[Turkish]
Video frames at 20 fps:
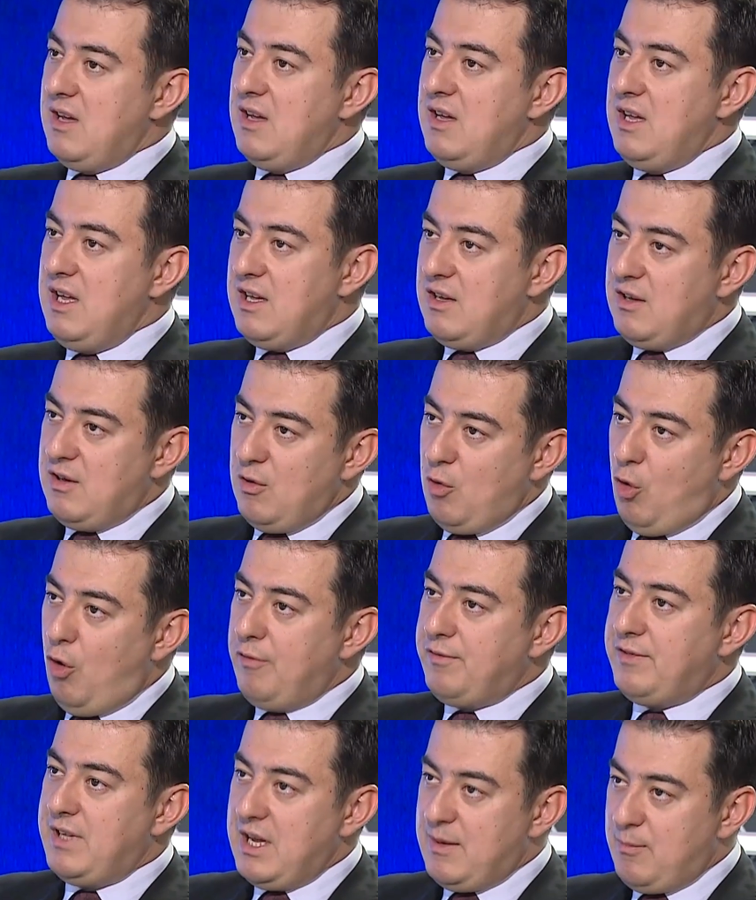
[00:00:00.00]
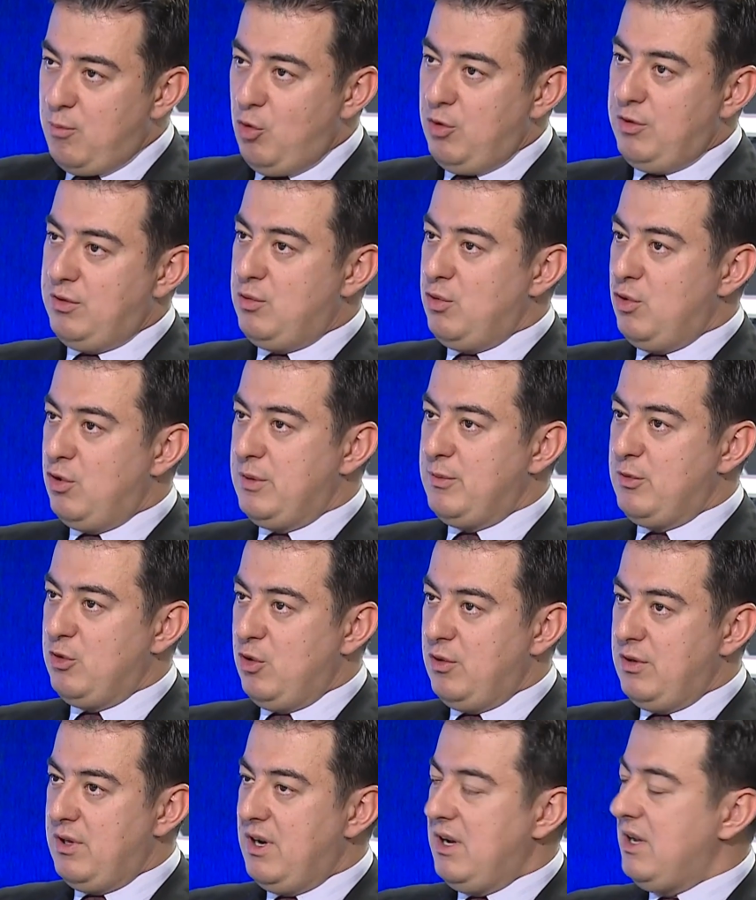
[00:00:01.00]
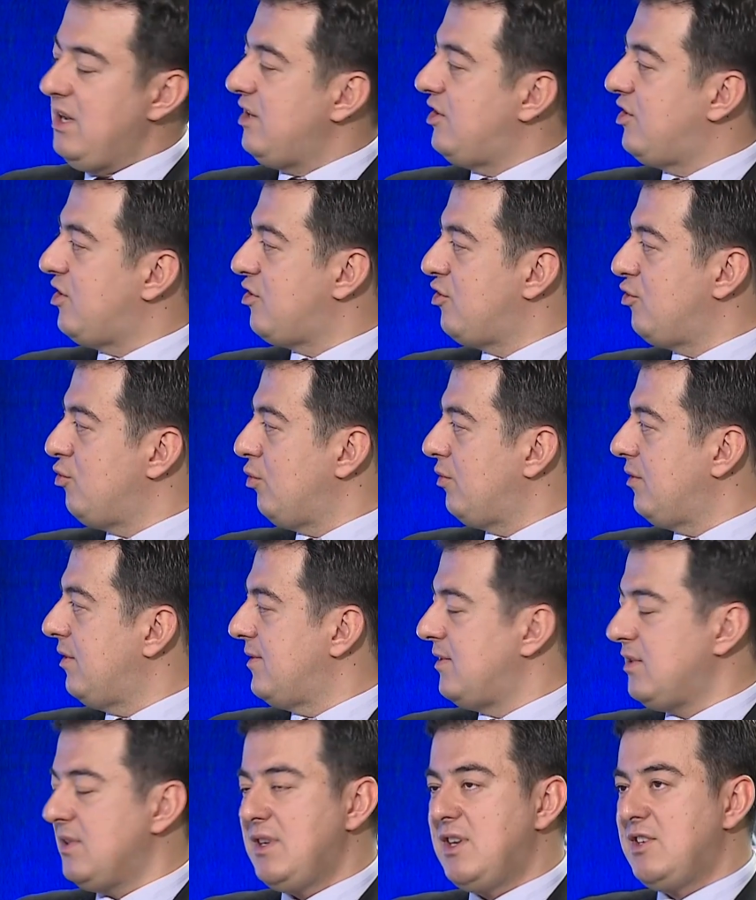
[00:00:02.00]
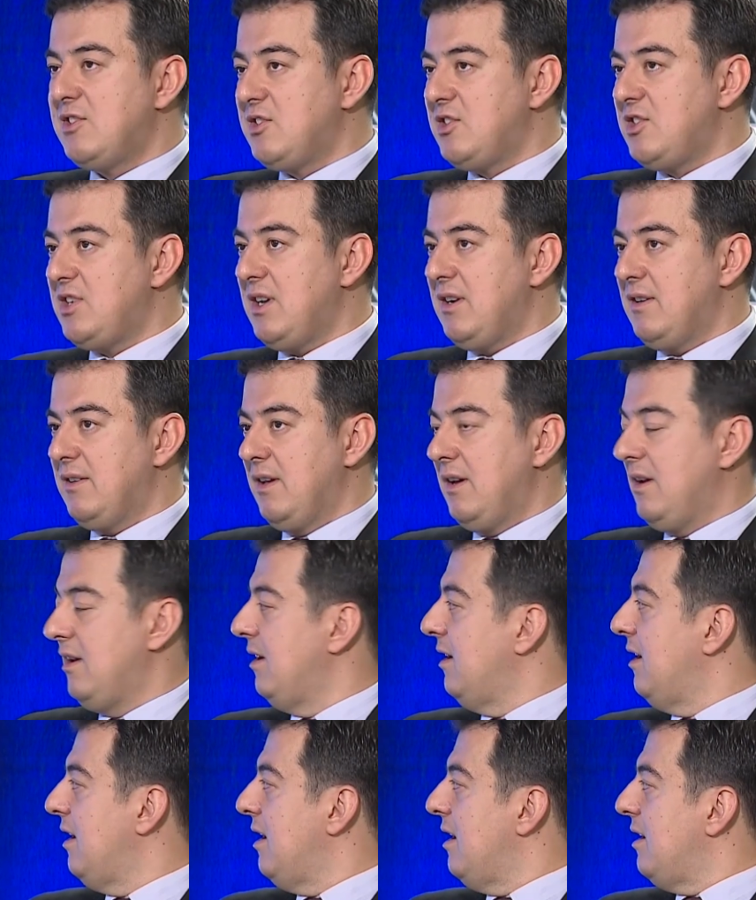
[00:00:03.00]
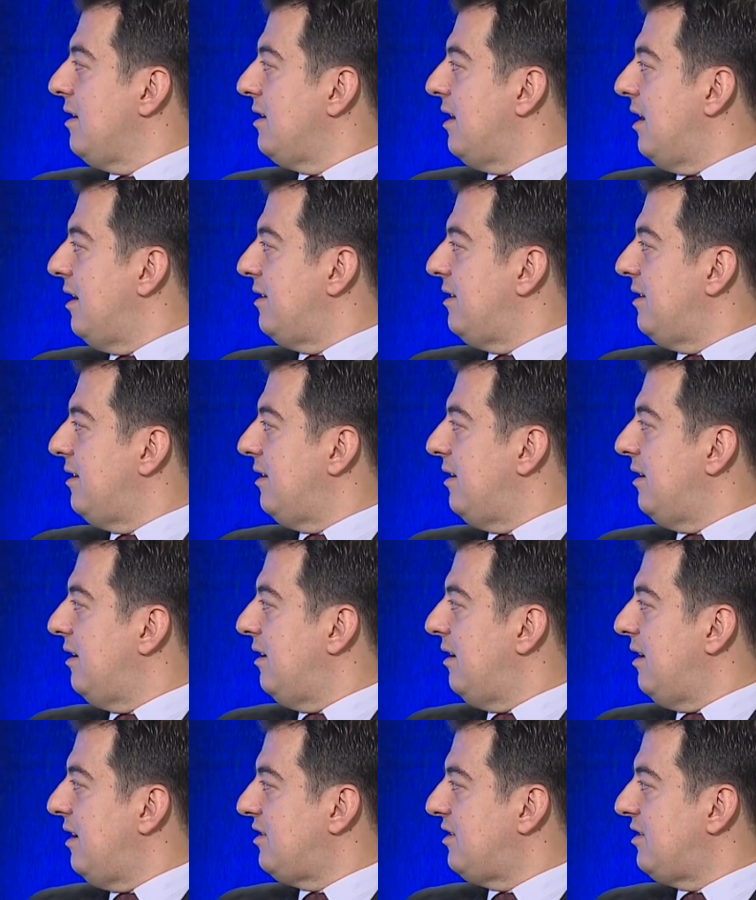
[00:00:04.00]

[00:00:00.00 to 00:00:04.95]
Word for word: e, ilk off take point diyoruz biz onlara. İlk çıkış noktası Eskişehir'de. Yani e,